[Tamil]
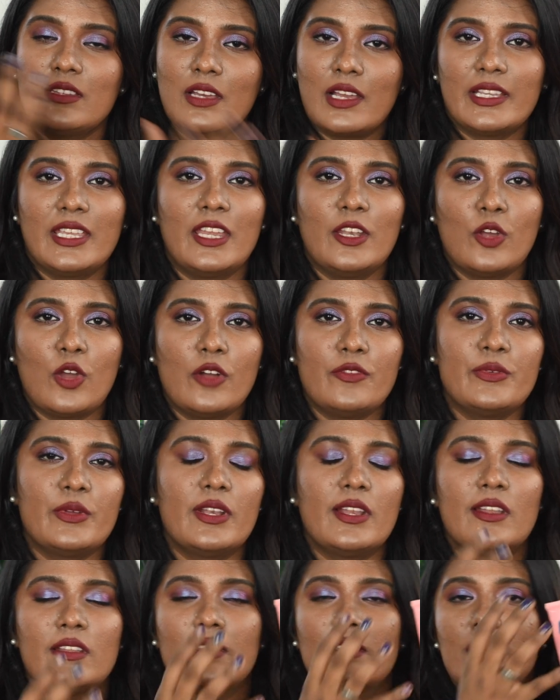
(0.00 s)
இது அகெயின்
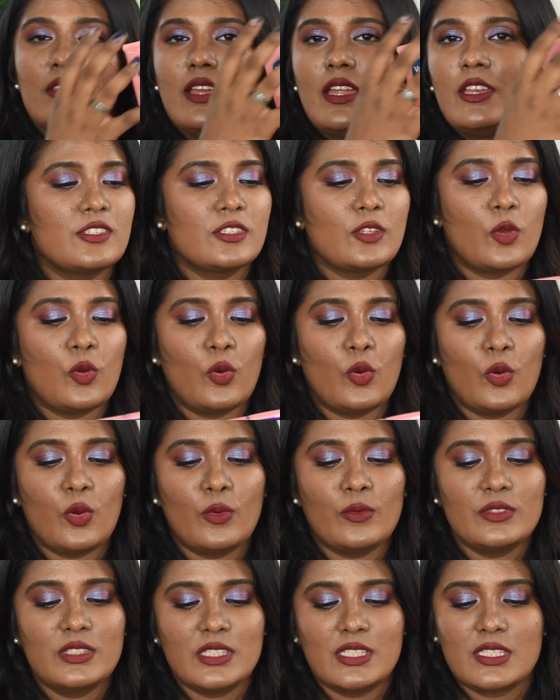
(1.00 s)
ஆஃபரில் இருந்தது ஸோ
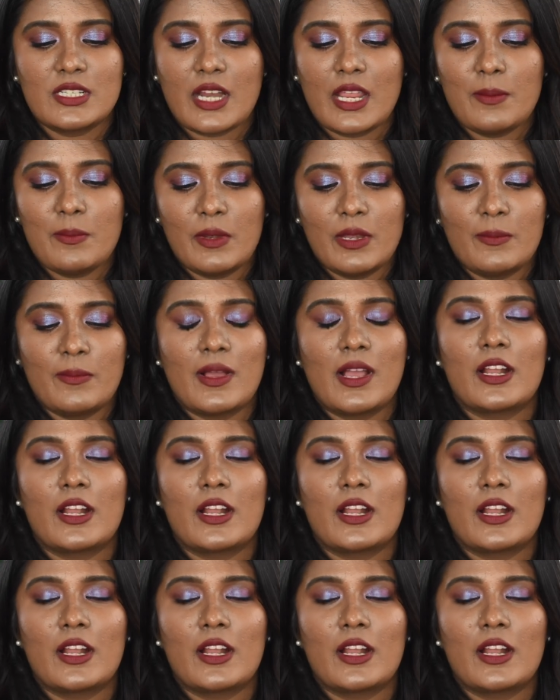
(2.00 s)
ஜஸ்ட் ட்ரை பண்ணி